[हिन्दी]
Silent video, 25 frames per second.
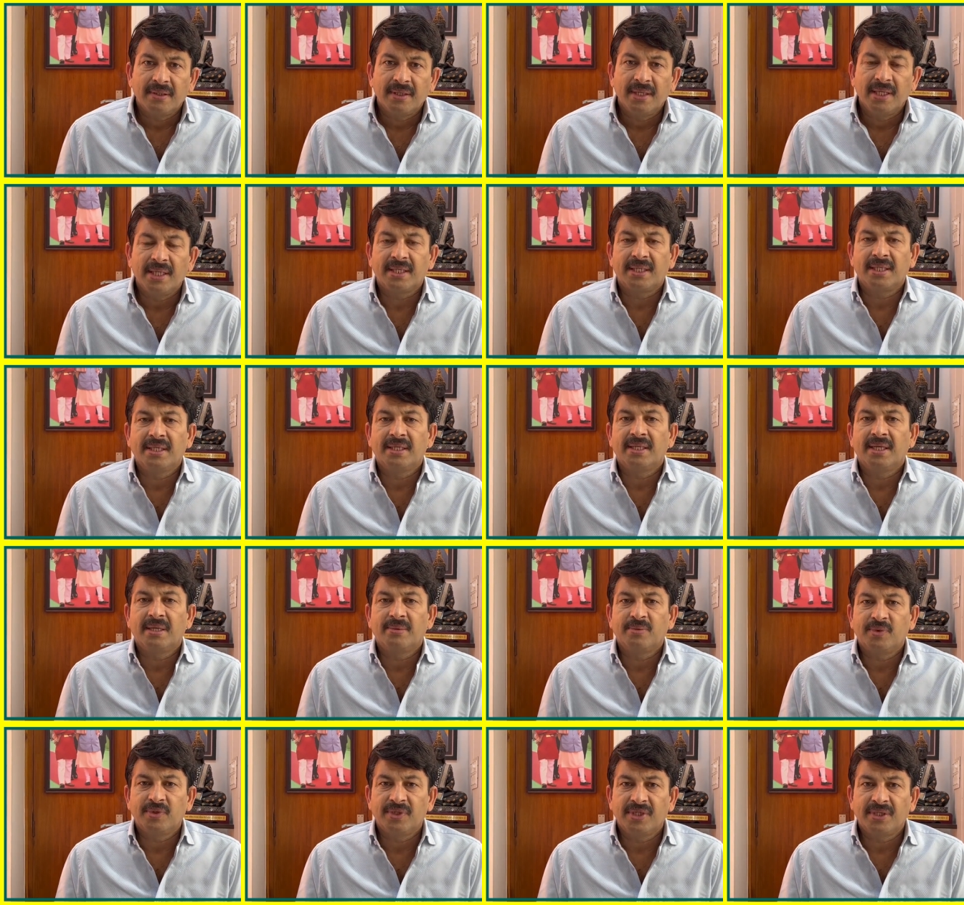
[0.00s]

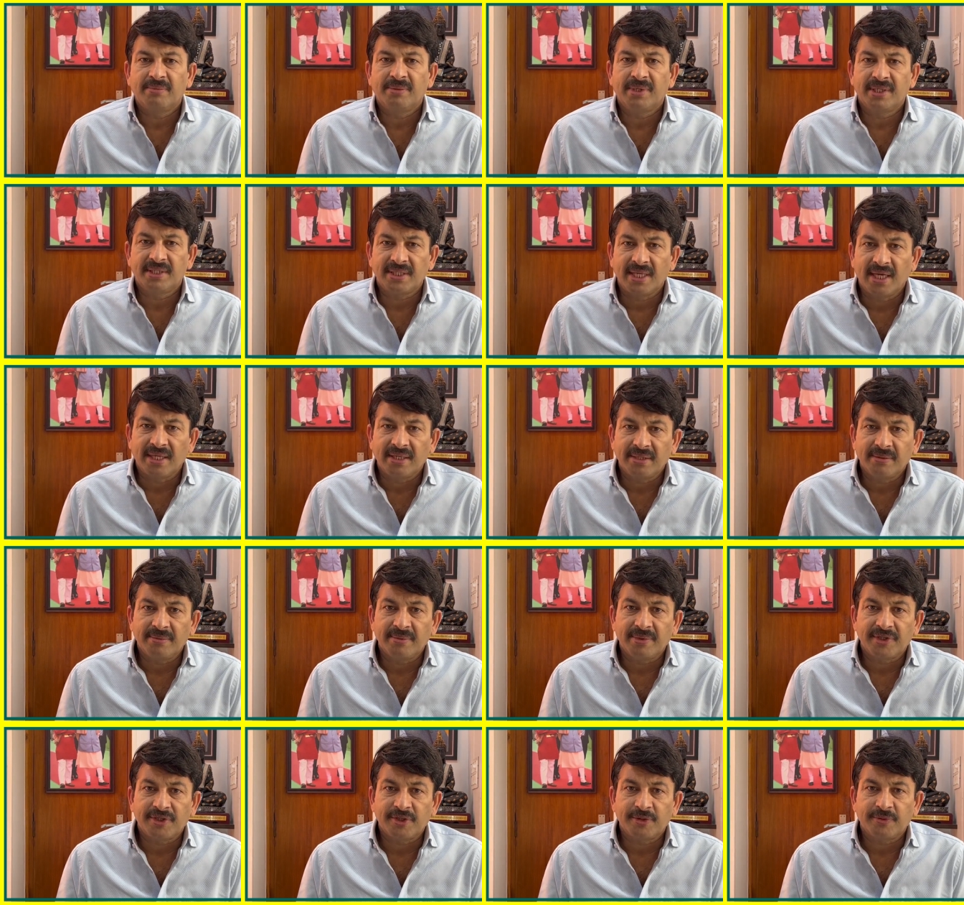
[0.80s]
लेकिन हम उन्हें
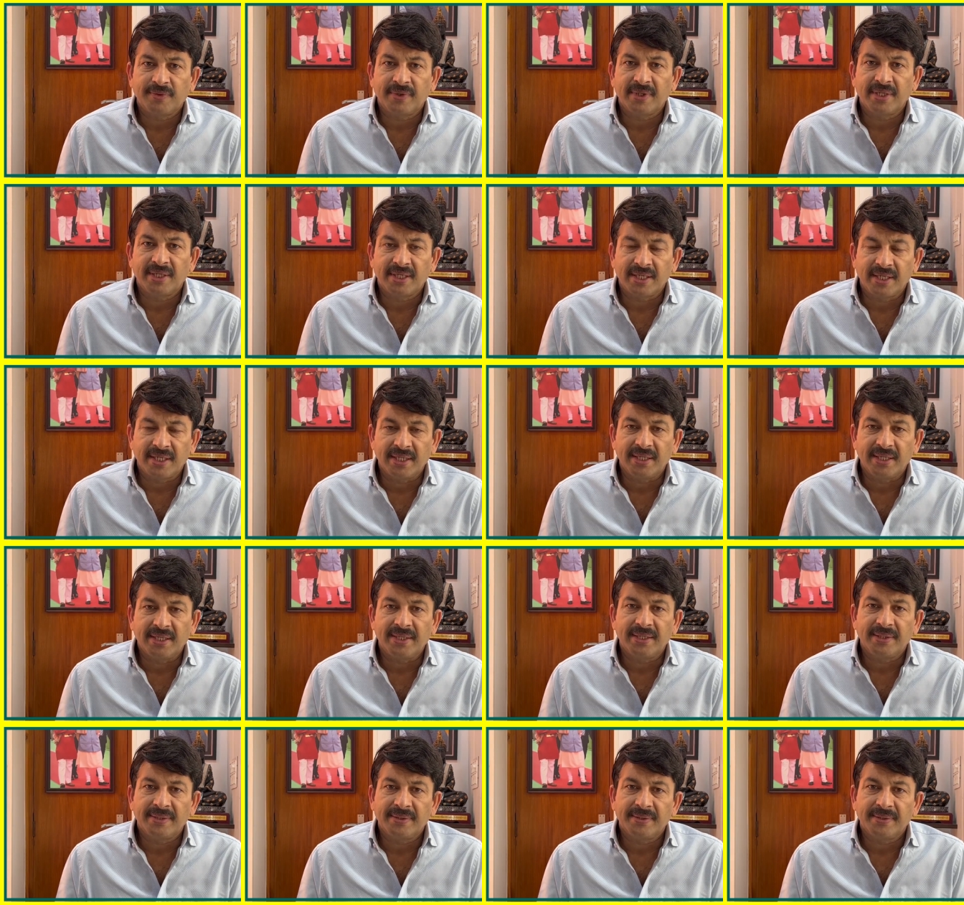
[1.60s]
बचाने में असफल रहे